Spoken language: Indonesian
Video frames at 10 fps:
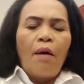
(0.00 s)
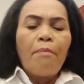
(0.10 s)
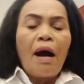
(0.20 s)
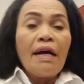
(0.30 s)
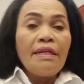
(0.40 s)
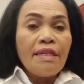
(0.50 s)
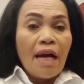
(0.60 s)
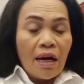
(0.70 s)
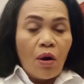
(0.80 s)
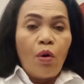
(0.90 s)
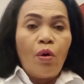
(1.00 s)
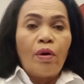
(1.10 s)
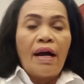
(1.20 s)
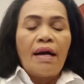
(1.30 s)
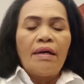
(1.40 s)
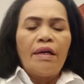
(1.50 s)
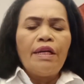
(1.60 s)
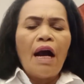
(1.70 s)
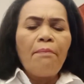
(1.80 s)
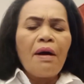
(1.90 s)
banyak orang
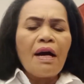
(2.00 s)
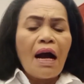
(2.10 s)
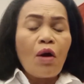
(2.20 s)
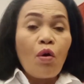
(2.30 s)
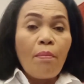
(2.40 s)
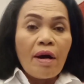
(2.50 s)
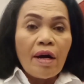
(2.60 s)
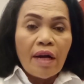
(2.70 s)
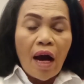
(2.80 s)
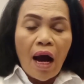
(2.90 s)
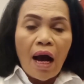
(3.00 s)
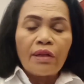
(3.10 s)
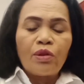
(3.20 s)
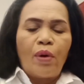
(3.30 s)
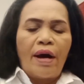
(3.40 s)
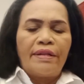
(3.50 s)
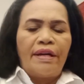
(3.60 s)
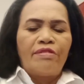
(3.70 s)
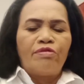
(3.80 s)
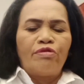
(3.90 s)
yang mengaku mengenal Tuhan
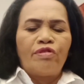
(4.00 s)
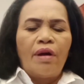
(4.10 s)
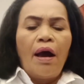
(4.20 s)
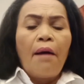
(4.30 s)
Yesus,